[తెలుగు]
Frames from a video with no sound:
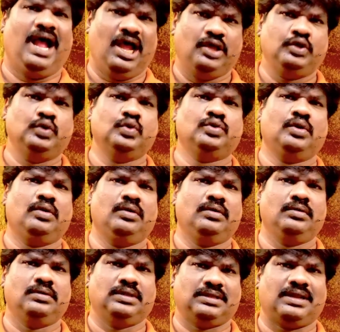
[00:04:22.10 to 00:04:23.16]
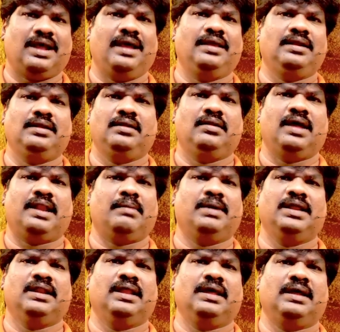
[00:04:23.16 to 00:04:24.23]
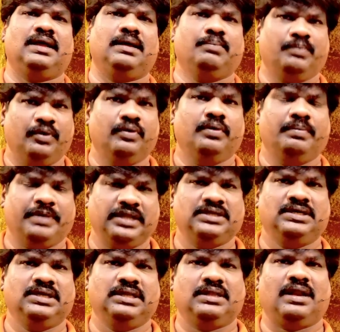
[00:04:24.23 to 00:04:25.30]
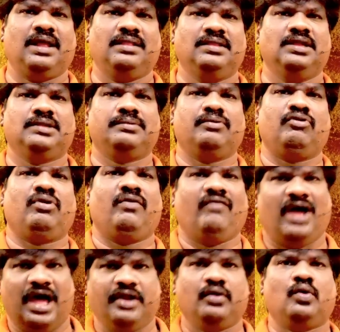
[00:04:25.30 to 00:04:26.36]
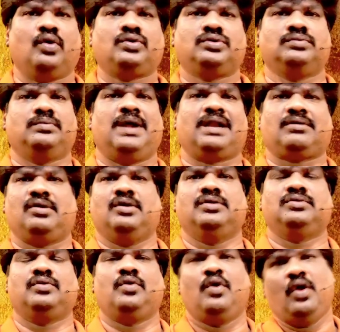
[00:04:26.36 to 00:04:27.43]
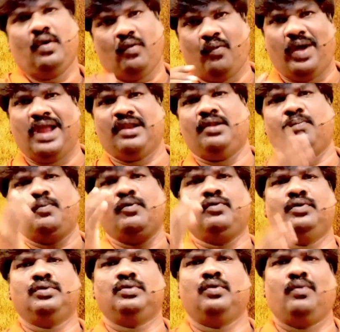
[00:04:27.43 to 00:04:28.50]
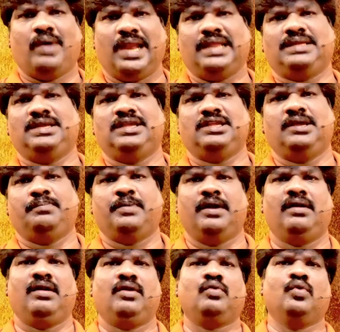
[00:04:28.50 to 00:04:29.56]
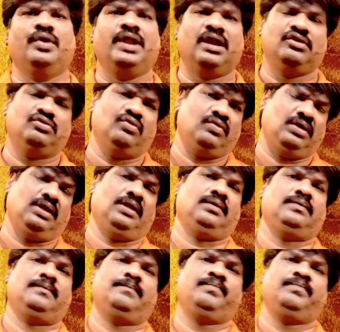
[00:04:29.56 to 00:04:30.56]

ఆ యూదులు ఇస్రాయేలీలు అనబడిన ఇప్పుడు ప్రజెంట్ ఇజ్రాయెల్ దేశంలో ఉన్న వారి కోసం మాట్లాడుతూ వాళ్ళను పొగుడుతూ వాళ్ళ చేసే పనులను కొనియాడుతూ ఉంటారు